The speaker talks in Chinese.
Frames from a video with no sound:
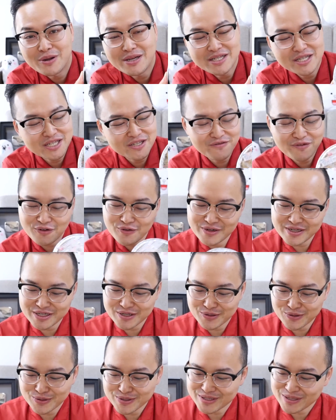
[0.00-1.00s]
关西风味的
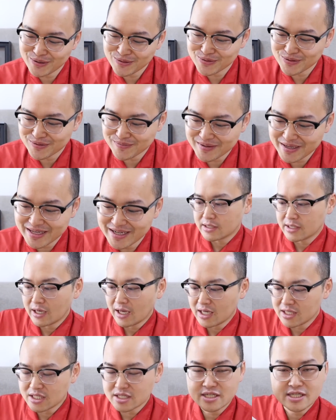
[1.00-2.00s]
锅烧乌龙面，然后
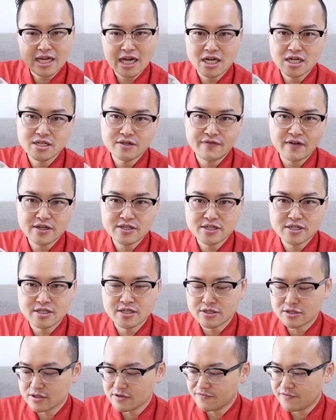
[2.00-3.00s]
它的加热方式
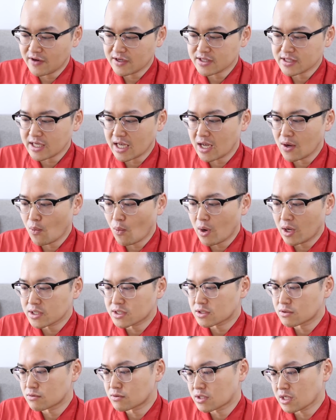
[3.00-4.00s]
呢，就是放在瓦
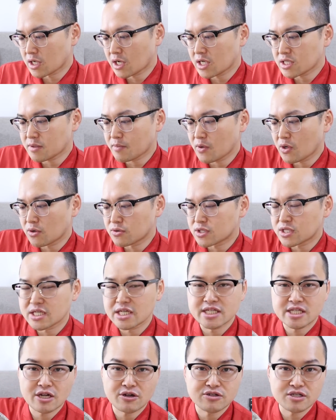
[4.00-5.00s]
斯炉上，它这边有
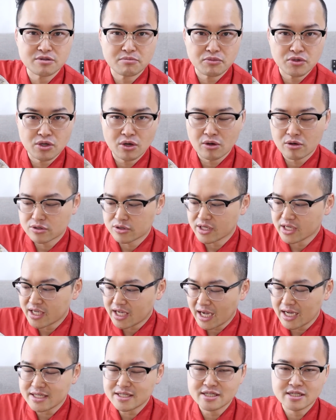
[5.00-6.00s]
写教你怎么用，就一
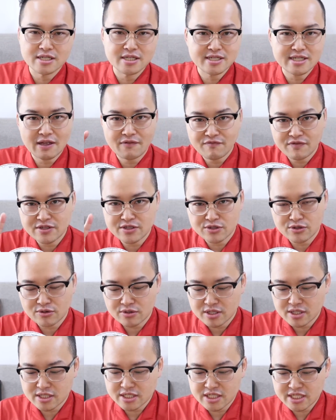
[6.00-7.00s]
开始的三分
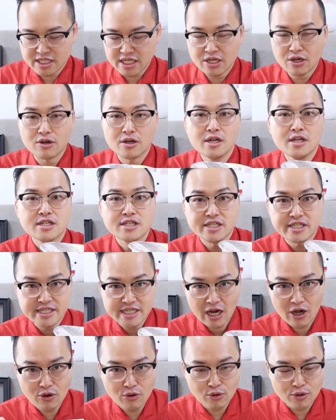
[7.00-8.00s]
钟呢，你先用
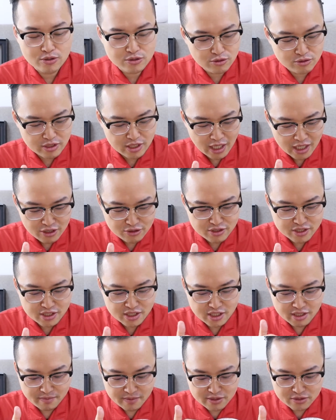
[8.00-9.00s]
小火，重点还有
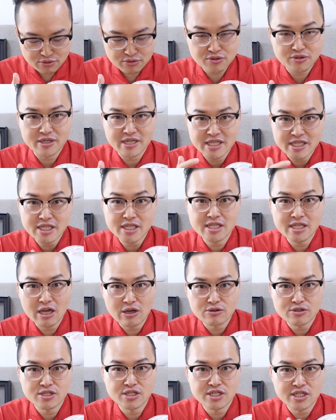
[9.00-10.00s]
特别注意说一定
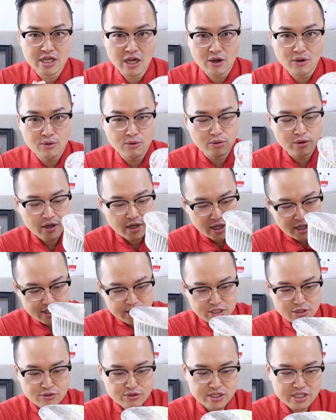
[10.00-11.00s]
要是小火，
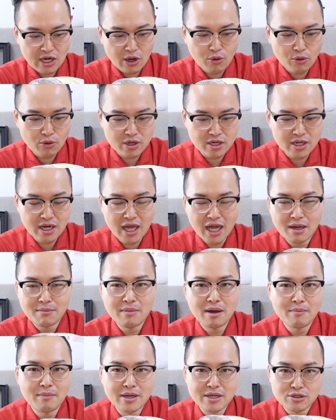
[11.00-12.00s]
先用小火呢让它
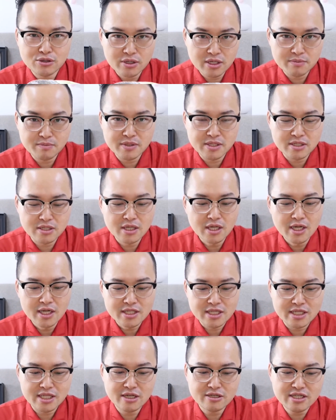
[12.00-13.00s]
慢慢退冰，
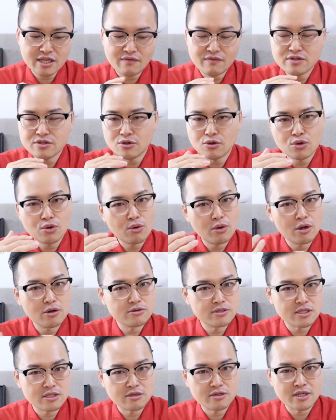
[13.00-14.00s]
等到三分钟过
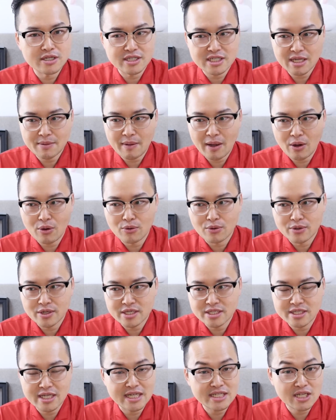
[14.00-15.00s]
后之后呢，你再把火
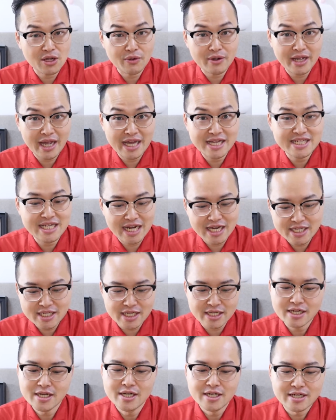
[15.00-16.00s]
力再稍微开强一
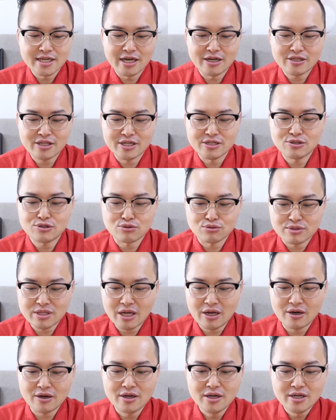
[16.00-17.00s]
点，然后等煮
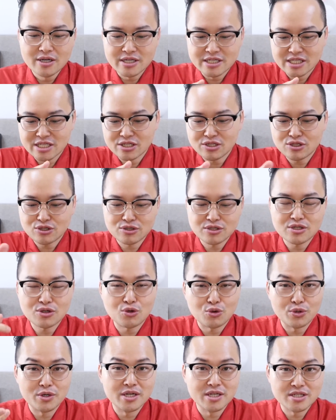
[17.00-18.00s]
到已经就是
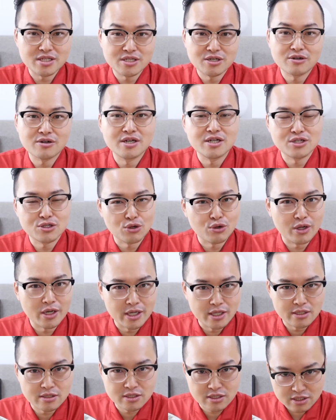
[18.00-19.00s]
滚了之后呢，就可
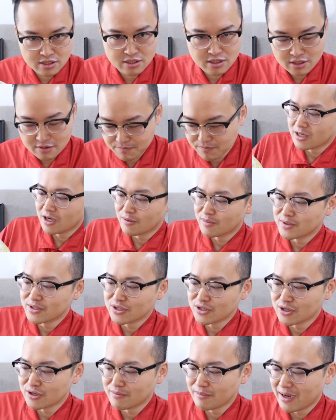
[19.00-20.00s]
以吃了。那我们
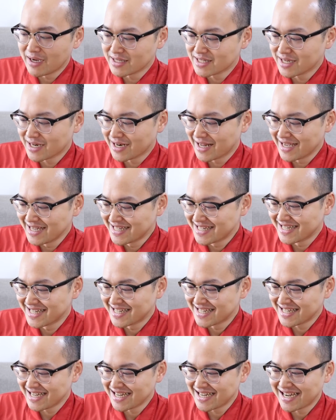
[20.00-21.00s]
就马上来试
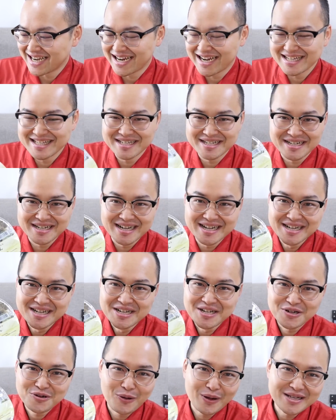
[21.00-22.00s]
试看看看这个
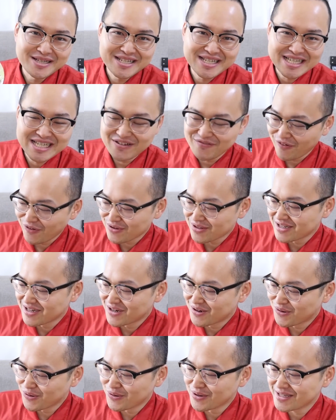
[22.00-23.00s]
关西风的
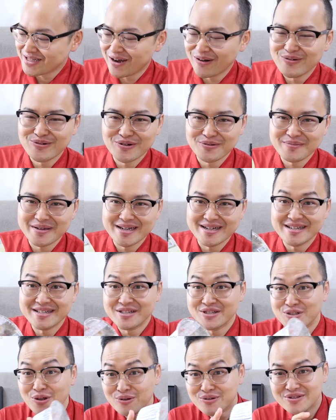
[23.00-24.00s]
锅烧乌龙面，
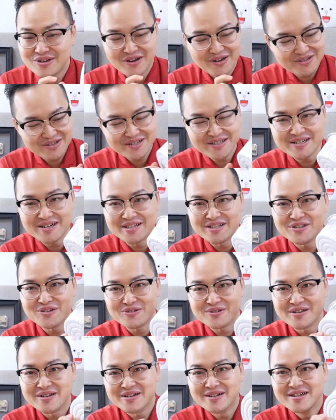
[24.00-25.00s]
冷冻的哦，这是冷
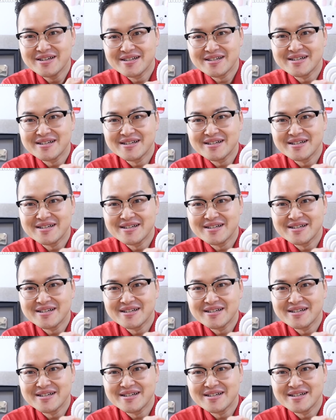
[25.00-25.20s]
冻的。